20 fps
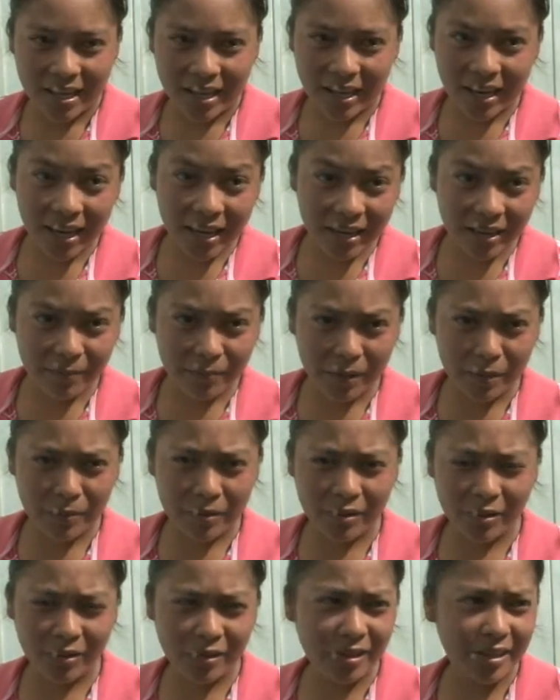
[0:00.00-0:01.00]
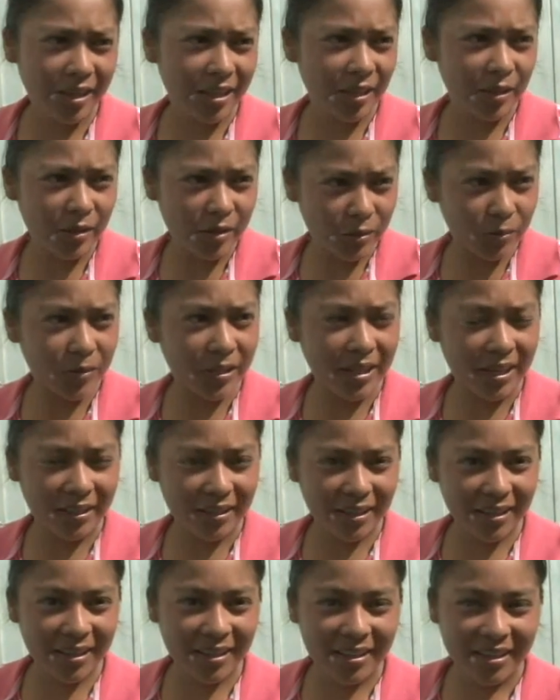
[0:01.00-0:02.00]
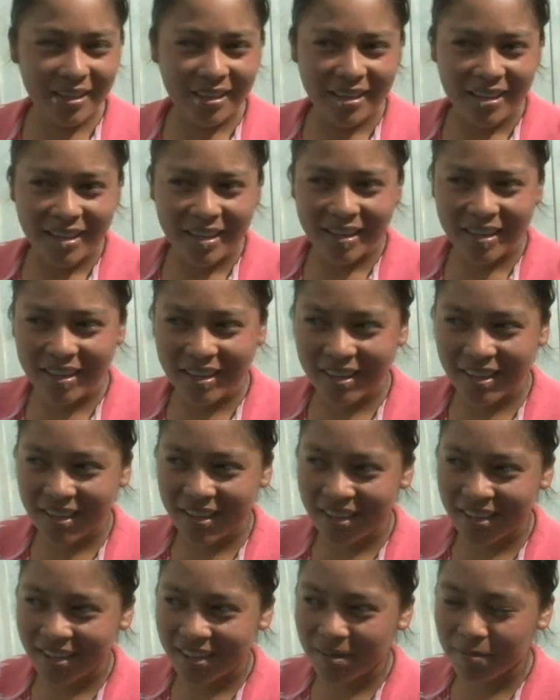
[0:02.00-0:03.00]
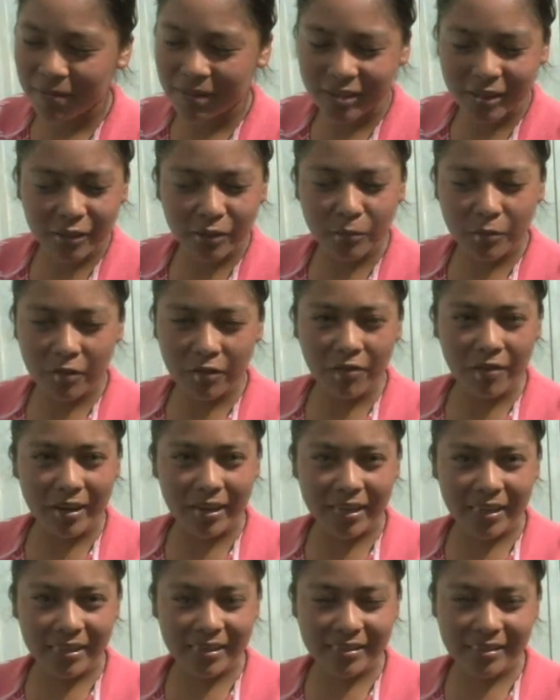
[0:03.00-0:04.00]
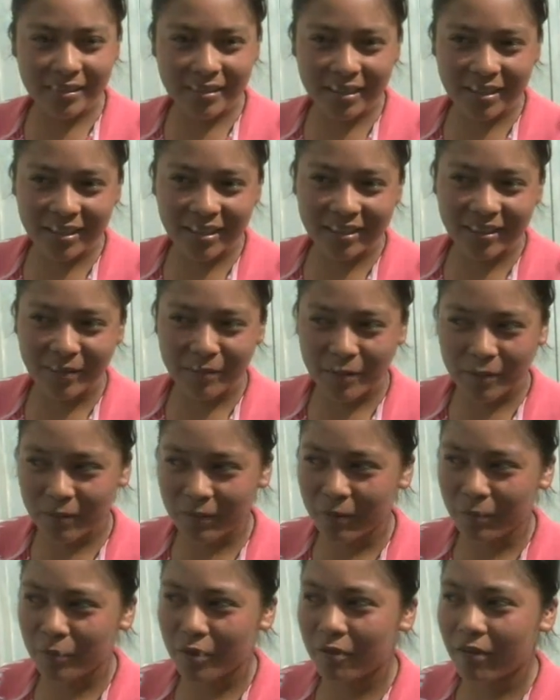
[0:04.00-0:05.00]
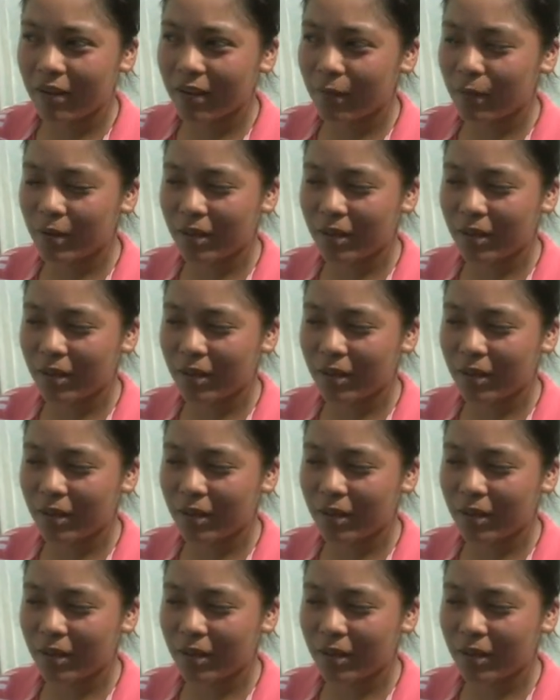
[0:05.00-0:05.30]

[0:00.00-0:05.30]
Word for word: Él permitió que yo estuviera aquí y me siento muy feliz y también muy feliz